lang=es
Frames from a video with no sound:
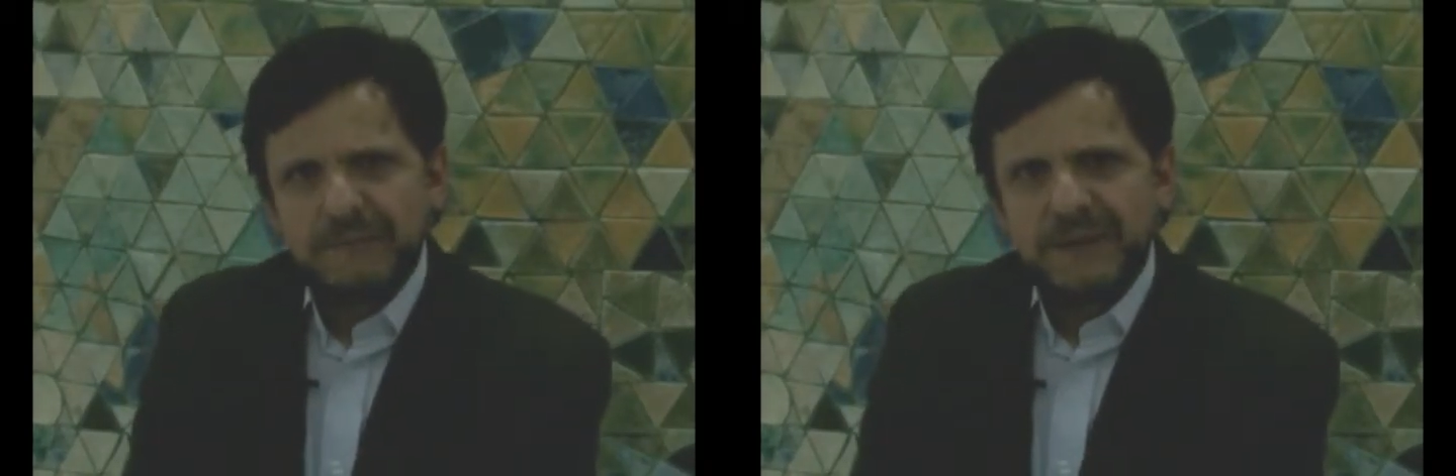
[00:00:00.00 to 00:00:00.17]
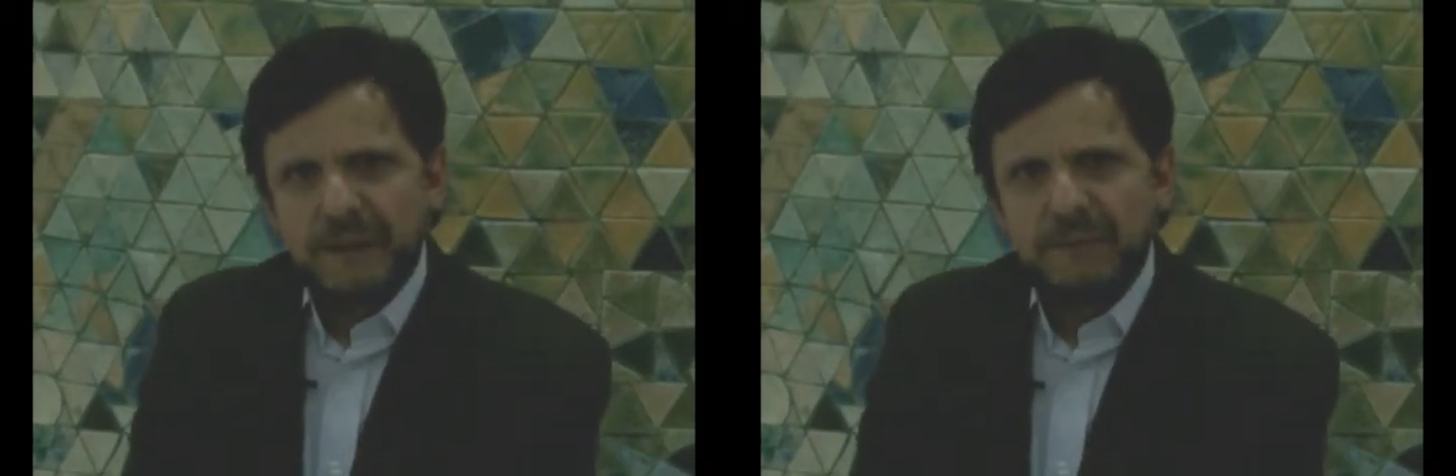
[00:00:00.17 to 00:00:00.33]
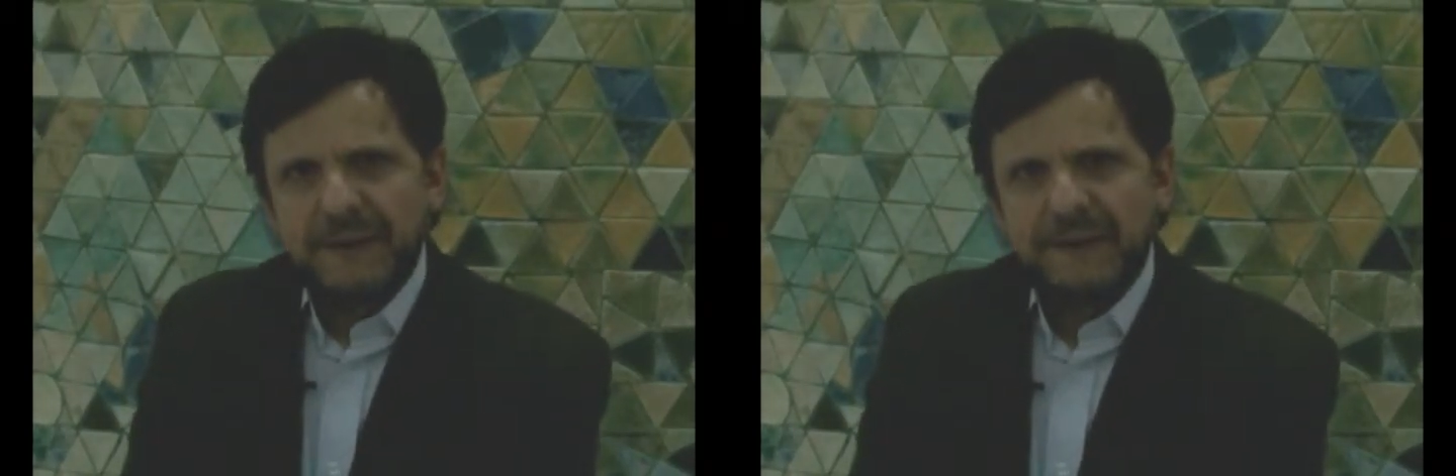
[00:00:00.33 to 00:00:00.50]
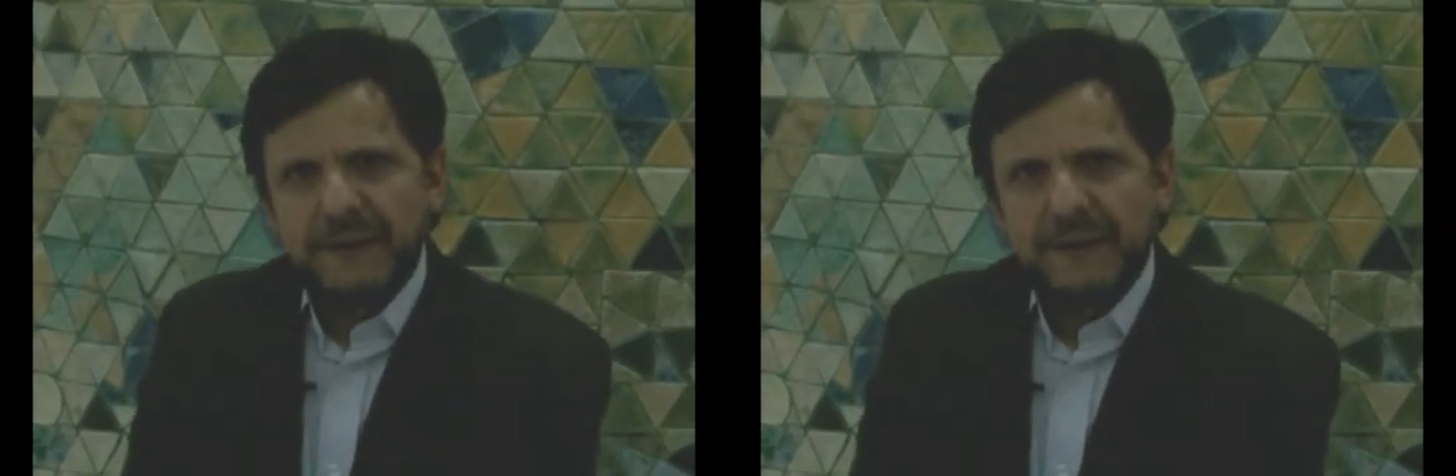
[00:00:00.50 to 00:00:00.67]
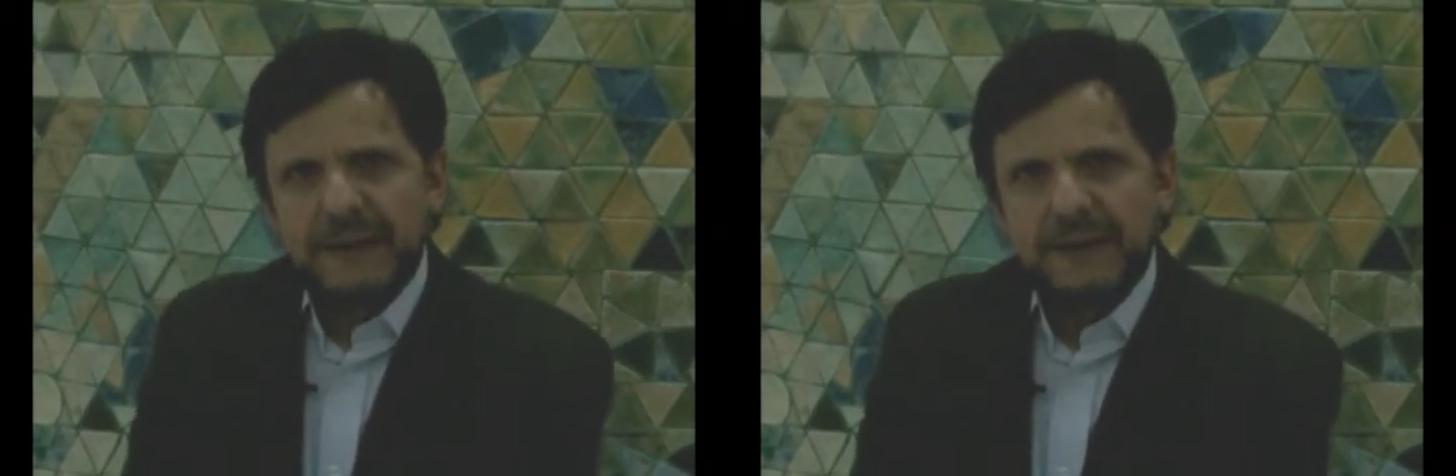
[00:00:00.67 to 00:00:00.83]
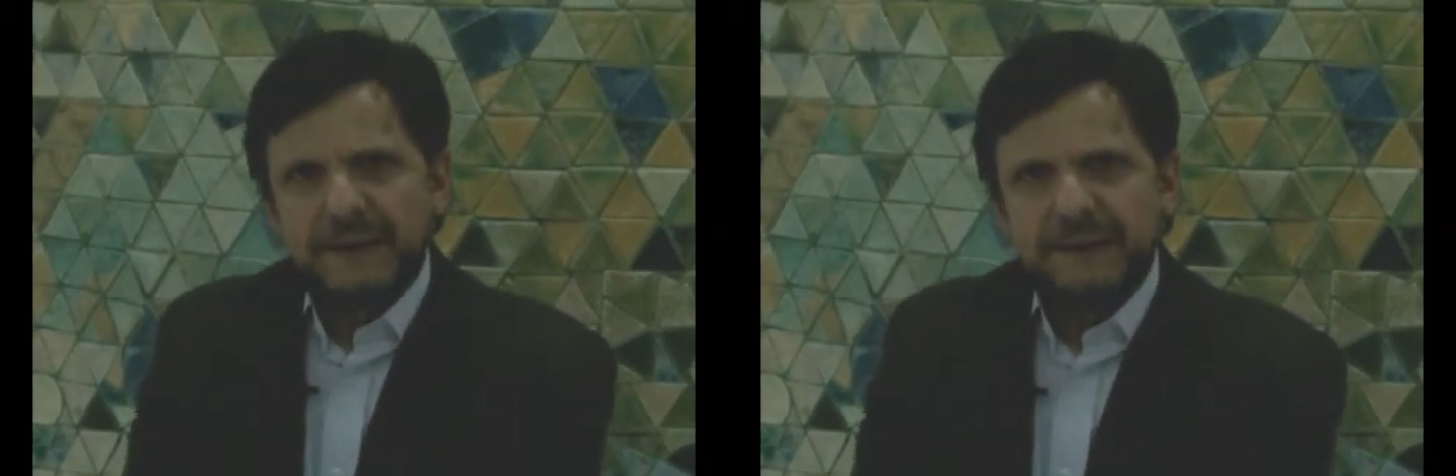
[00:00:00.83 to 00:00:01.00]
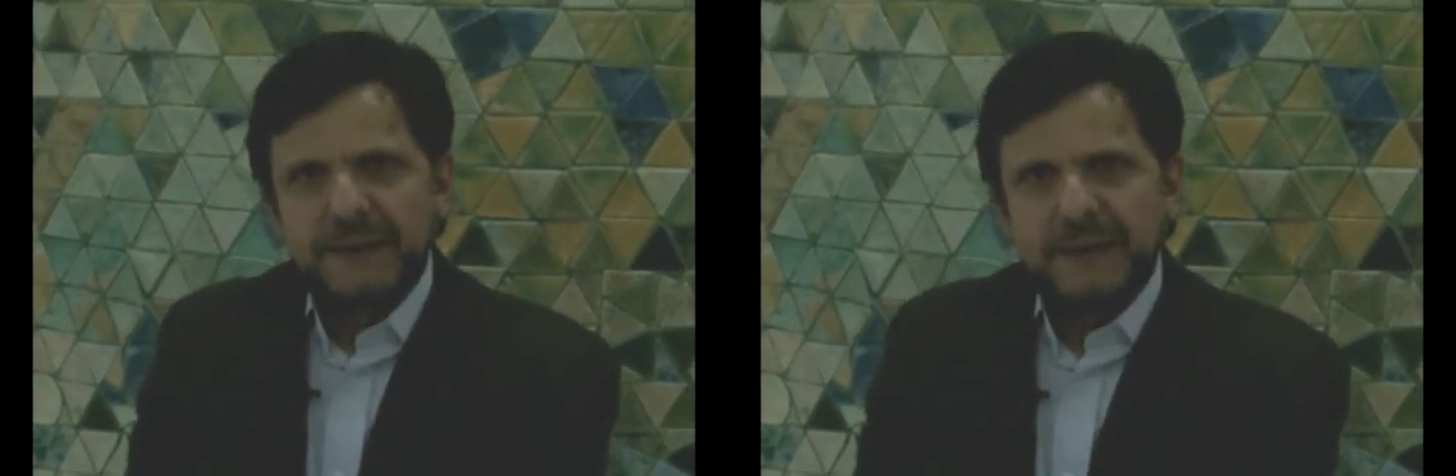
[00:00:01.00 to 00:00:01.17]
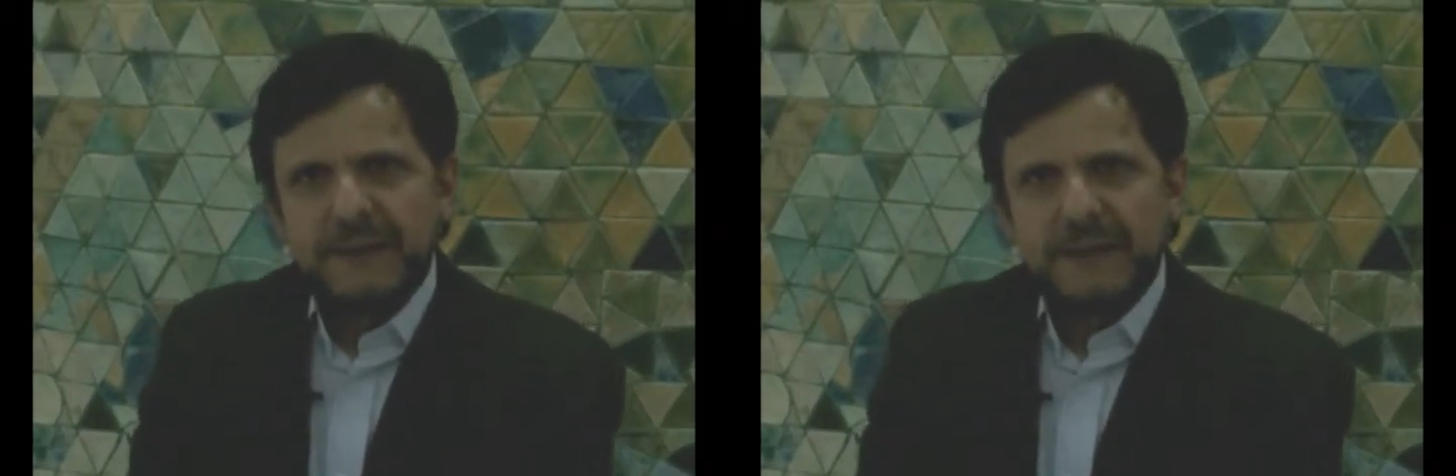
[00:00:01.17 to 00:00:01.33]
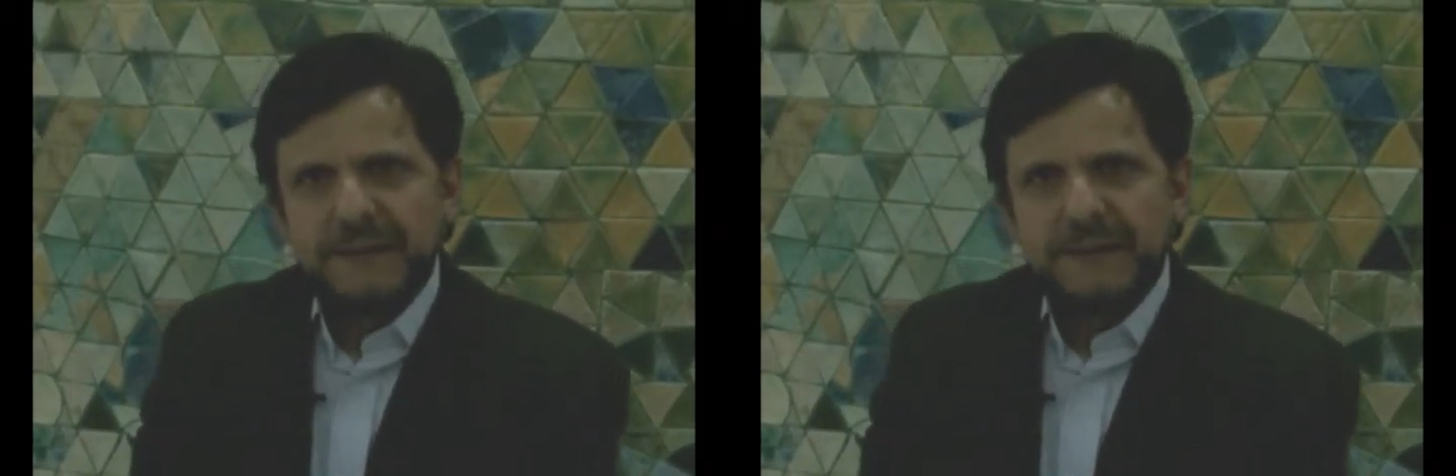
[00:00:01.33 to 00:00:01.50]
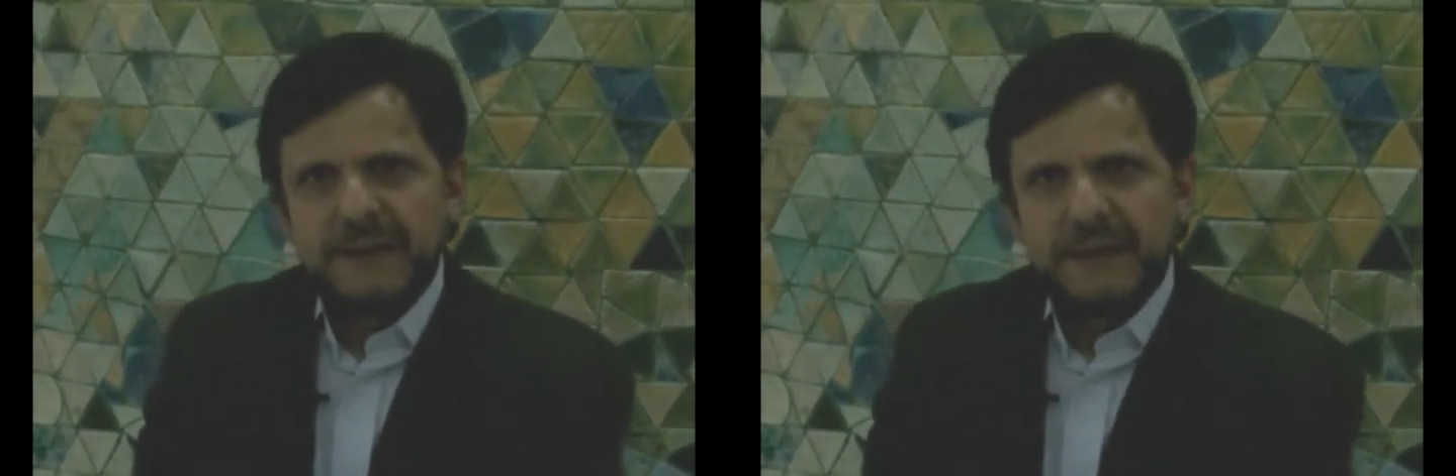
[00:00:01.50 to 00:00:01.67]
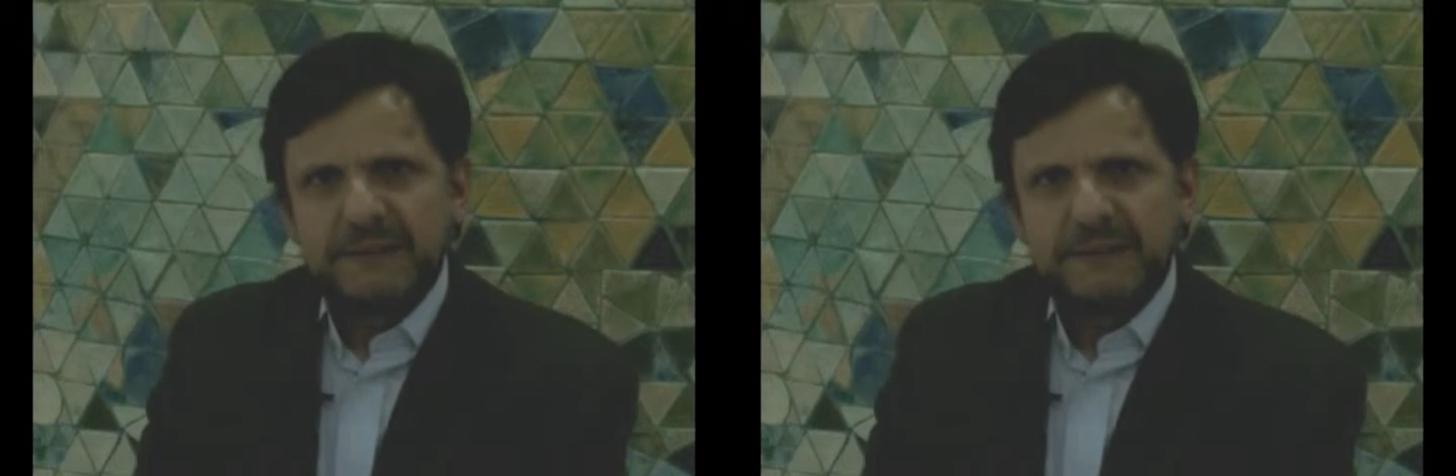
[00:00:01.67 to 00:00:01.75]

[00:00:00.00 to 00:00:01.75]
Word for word: buena parte de